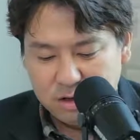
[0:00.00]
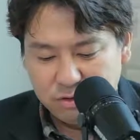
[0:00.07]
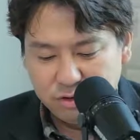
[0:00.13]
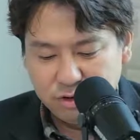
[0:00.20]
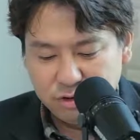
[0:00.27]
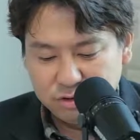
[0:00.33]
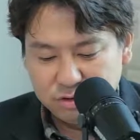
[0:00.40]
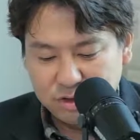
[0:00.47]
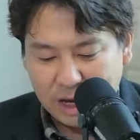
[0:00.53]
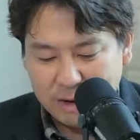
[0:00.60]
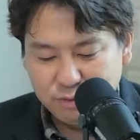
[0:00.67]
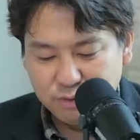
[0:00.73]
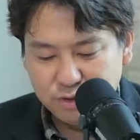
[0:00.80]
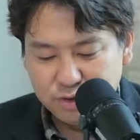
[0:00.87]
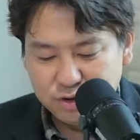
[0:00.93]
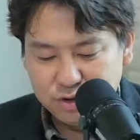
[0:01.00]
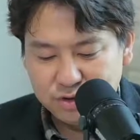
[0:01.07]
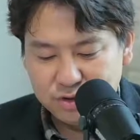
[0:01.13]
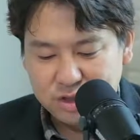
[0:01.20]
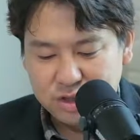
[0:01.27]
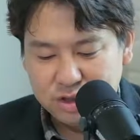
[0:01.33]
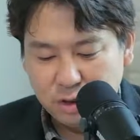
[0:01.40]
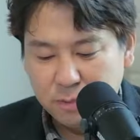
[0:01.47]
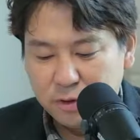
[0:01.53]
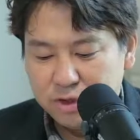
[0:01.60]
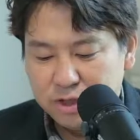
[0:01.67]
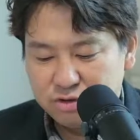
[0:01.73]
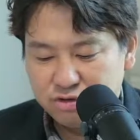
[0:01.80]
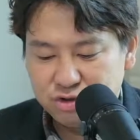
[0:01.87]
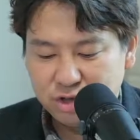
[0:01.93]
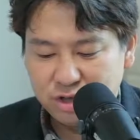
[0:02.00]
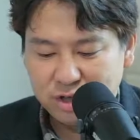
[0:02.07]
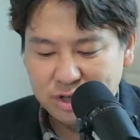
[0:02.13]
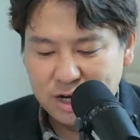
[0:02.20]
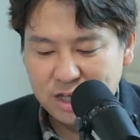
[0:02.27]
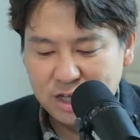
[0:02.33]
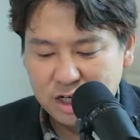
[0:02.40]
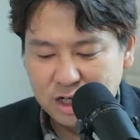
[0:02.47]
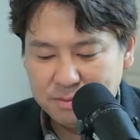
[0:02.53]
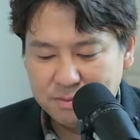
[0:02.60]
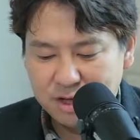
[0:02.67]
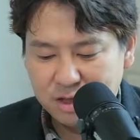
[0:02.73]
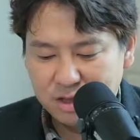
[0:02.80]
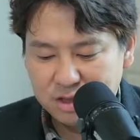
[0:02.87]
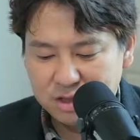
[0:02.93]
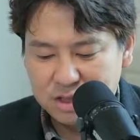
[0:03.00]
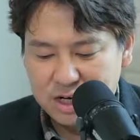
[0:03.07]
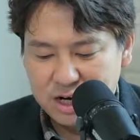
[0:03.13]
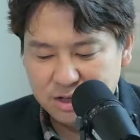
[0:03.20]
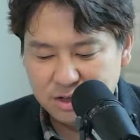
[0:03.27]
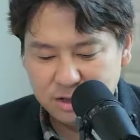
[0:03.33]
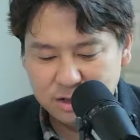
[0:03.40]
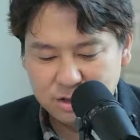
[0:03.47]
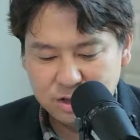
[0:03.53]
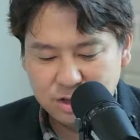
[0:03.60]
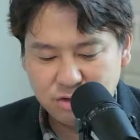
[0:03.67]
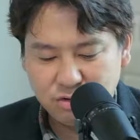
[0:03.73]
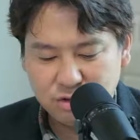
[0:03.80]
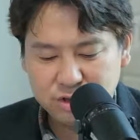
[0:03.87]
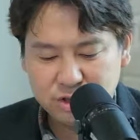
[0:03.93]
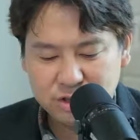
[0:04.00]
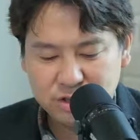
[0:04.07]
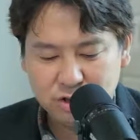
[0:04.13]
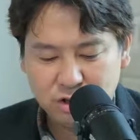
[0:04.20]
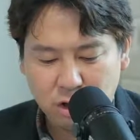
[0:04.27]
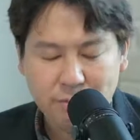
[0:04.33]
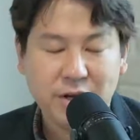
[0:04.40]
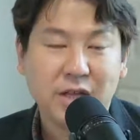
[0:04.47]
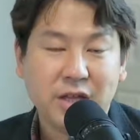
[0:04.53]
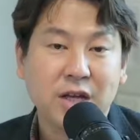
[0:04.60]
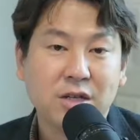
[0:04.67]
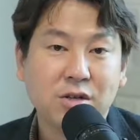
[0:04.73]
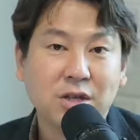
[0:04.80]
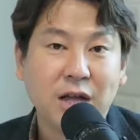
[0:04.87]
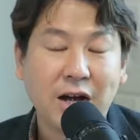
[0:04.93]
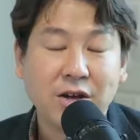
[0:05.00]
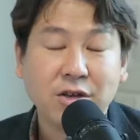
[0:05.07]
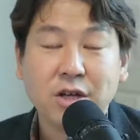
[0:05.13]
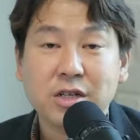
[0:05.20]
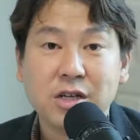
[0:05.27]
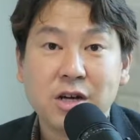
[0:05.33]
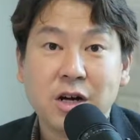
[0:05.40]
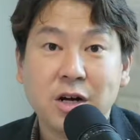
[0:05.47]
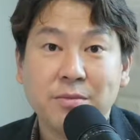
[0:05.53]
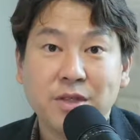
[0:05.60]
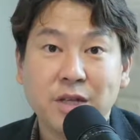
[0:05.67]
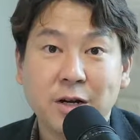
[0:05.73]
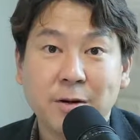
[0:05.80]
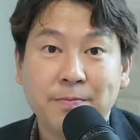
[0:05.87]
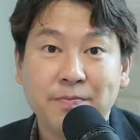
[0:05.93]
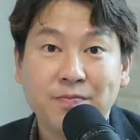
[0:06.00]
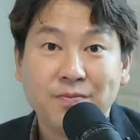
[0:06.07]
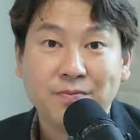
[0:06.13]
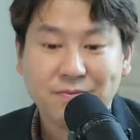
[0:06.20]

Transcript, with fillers: 아, 우리들 중 대부분은 이 첫 번째 구절인 하나님의 뜻이 하늘에서 이루어진 점에 대해서 당연하게 생각합니다.